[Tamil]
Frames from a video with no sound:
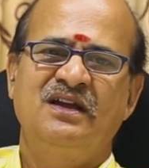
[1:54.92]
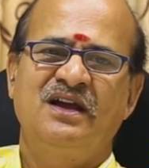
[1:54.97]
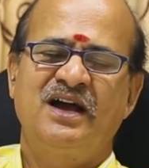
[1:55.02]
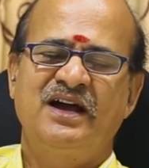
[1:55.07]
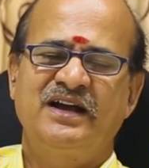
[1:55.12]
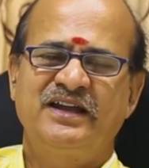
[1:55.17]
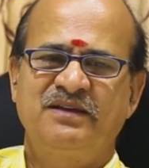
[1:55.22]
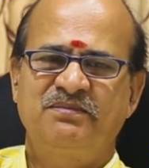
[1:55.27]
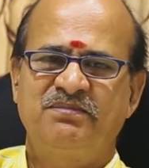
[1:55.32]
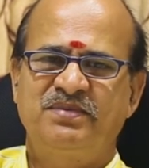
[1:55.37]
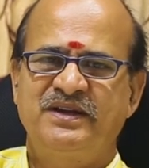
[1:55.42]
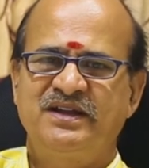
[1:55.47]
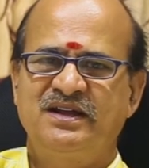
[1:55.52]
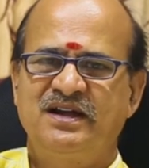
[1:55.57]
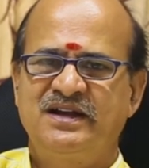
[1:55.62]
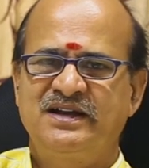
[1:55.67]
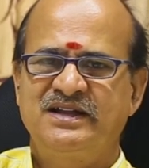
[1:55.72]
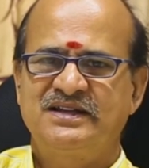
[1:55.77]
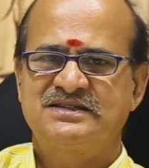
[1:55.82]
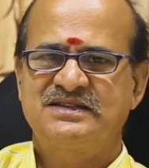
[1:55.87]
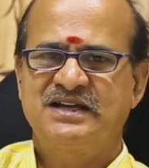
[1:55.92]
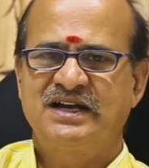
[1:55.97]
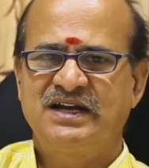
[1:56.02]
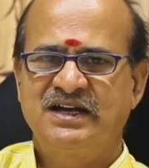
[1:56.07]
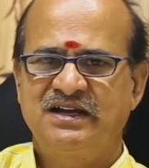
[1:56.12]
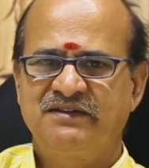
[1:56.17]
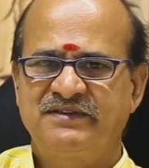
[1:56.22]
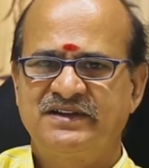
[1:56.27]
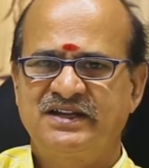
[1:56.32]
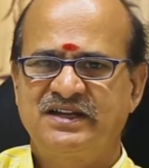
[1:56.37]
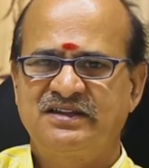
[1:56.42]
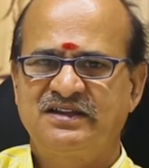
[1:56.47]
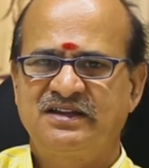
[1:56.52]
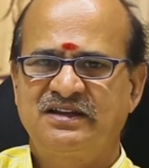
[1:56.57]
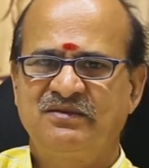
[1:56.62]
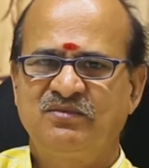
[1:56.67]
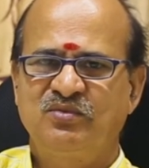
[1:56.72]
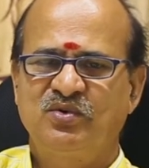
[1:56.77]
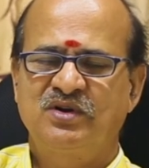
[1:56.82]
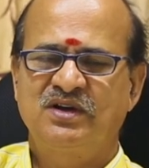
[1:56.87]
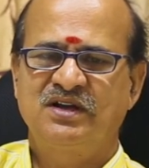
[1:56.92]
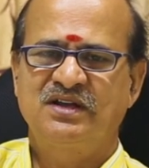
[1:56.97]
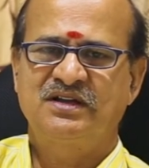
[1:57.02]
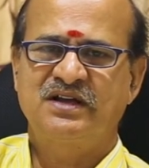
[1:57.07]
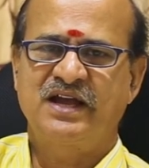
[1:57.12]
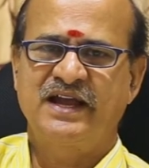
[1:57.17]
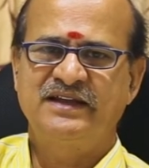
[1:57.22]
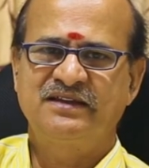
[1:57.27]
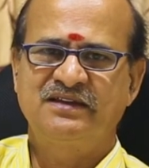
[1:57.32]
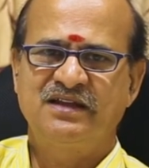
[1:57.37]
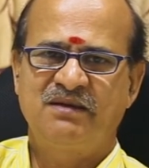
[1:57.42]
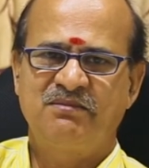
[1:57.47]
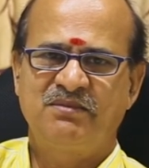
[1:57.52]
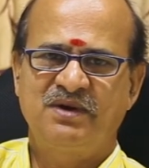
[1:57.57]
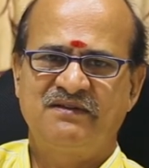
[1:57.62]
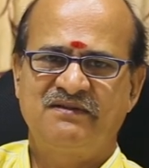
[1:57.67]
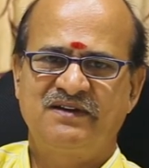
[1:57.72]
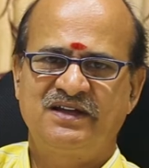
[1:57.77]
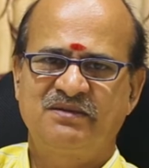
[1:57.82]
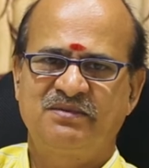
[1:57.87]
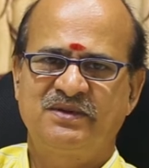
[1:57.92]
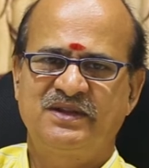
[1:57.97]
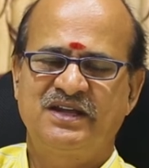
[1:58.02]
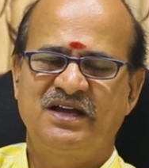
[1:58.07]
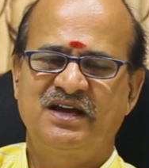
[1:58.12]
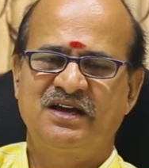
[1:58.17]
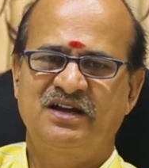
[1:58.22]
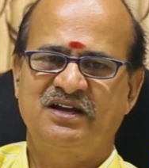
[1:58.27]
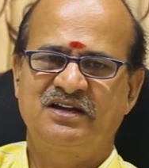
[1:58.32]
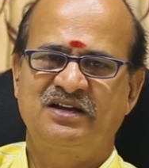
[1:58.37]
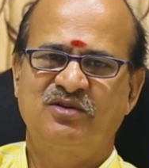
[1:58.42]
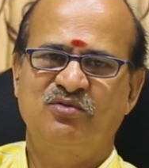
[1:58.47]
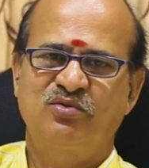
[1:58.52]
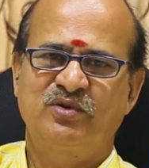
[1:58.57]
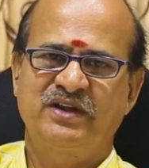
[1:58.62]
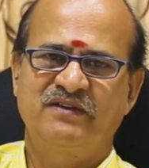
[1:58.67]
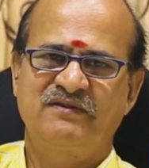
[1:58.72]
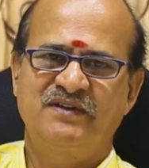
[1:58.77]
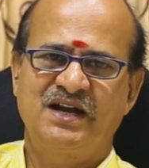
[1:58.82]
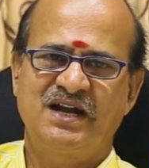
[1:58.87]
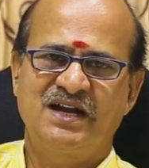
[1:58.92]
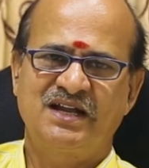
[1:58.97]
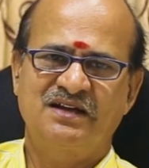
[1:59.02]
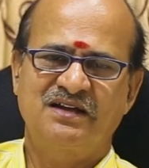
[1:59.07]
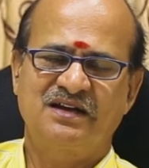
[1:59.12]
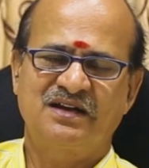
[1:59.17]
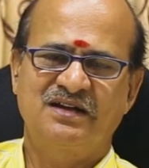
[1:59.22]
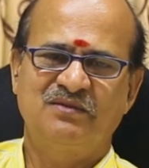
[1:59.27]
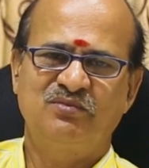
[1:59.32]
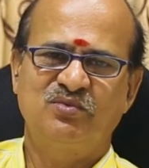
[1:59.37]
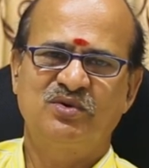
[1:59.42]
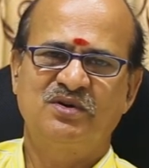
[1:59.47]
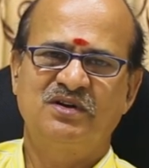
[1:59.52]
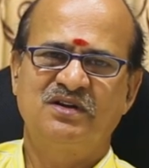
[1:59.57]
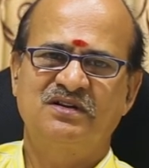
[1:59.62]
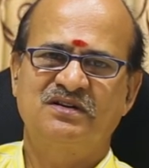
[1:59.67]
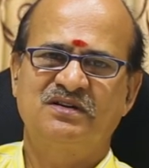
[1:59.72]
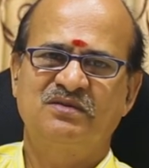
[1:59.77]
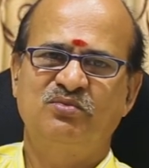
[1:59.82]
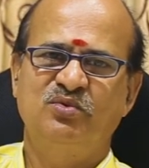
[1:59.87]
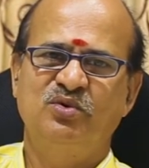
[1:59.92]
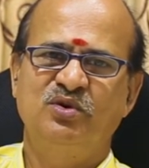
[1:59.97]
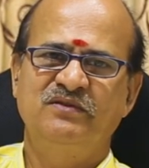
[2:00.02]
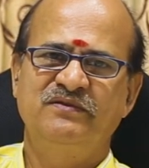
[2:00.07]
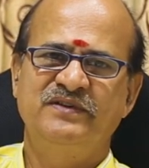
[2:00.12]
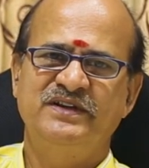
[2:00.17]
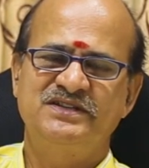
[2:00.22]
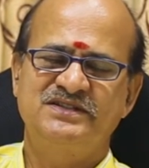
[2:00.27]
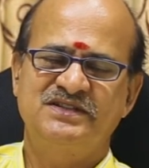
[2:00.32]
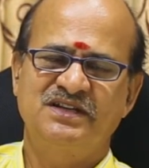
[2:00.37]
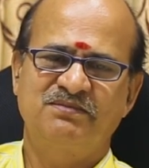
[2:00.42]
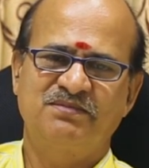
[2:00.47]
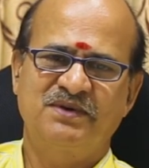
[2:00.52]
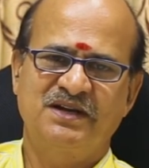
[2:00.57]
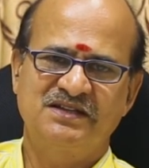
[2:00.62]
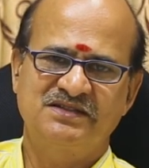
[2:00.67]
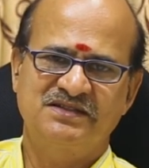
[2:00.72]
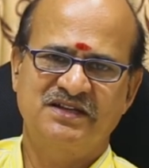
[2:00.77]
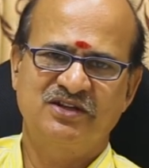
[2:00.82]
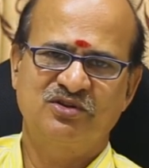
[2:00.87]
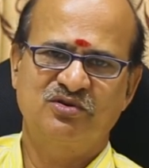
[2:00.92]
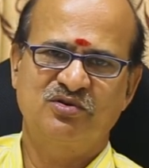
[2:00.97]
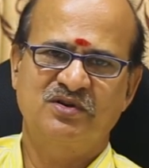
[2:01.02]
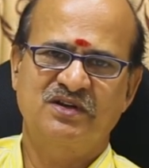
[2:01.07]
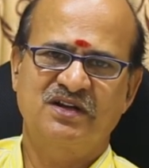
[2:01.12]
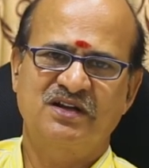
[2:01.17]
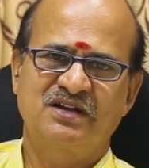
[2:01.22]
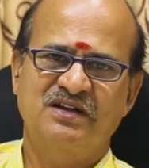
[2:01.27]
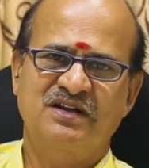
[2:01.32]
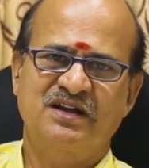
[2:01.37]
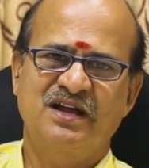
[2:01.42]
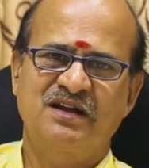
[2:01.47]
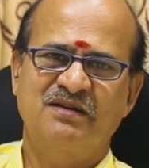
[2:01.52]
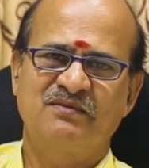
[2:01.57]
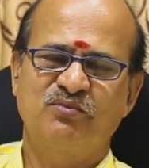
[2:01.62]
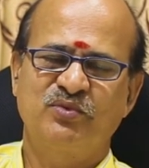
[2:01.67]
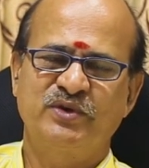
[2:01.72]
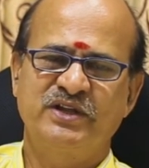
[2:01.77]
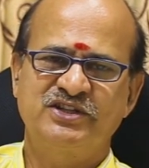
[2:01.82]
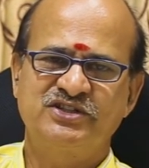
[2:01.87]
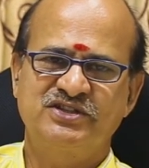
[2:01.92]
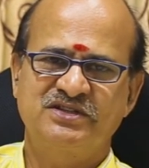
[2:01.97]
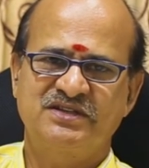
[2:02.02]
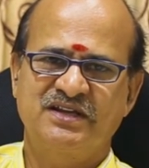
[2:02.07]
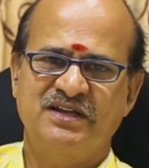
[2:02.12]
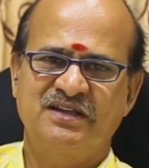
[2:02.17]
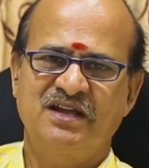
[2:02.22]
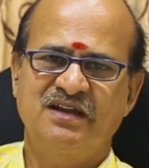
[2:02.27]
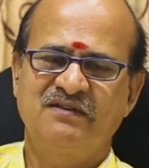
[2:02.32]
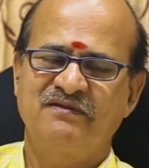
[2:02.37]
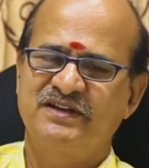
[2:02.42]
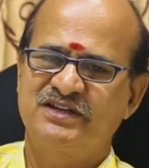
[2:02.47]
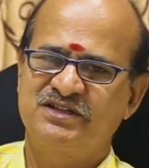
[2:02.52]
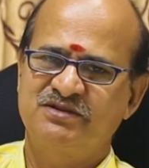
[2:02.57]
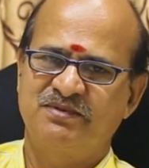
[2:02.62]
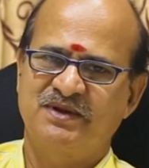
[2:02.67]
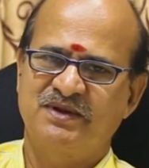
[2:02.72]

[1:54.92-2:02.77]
ஆக இப்படியான சகல விதத்திலும் உங்களுக்கு ஐந்தாம் பாவாதிபதியாக இருக்கக்கூடிய வியாழகிரகம் உங்களுக்கு முழுவீச்சில் பலன் செய்து கொண்டிருக்கிறார் முயற்சி செய்தால் வெற்றி